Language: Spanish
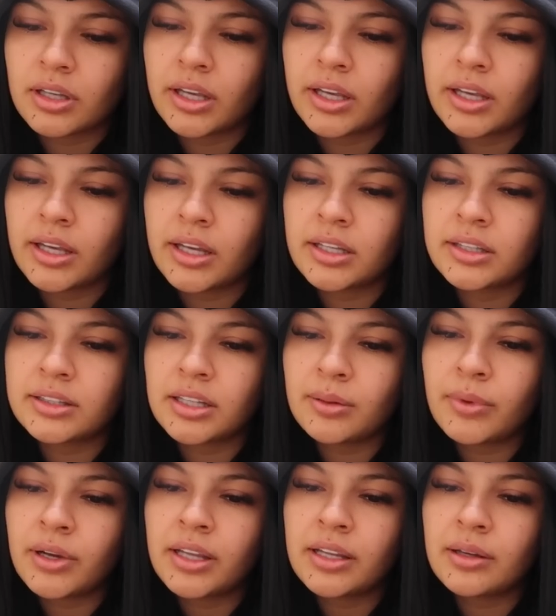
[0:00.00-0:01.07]
que el
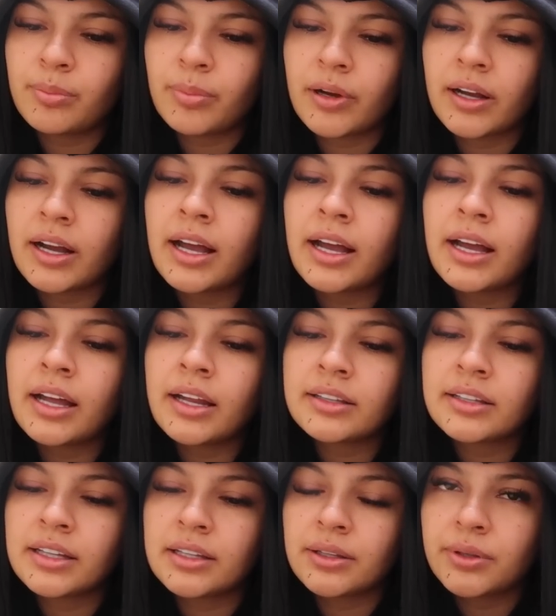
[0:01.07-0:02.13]
tema de
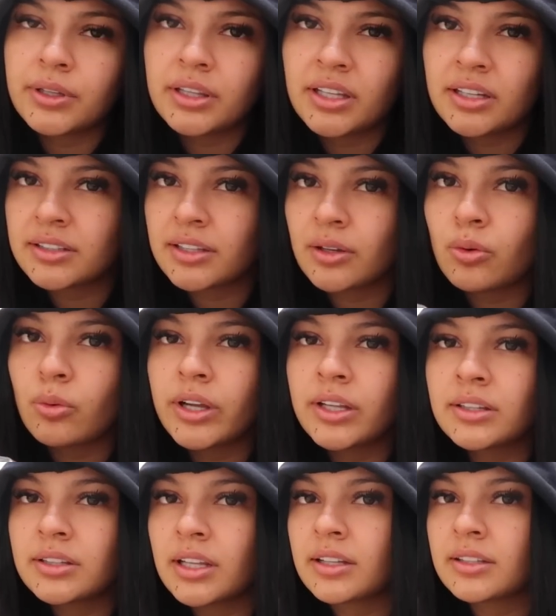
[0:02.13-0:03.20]
pagar, de dividirse
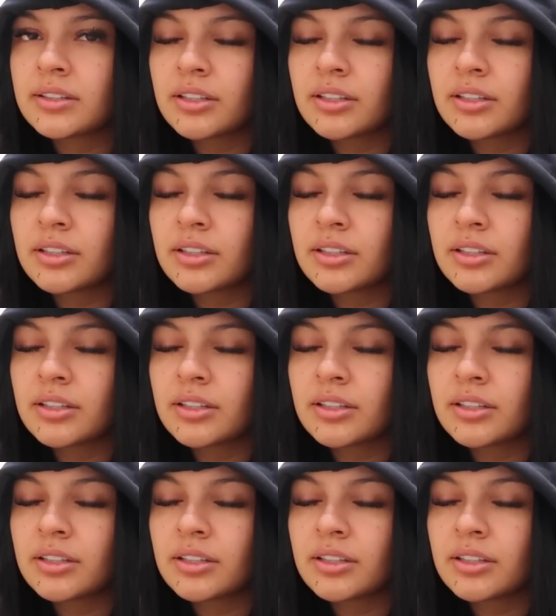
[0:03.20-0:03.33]
cuentas,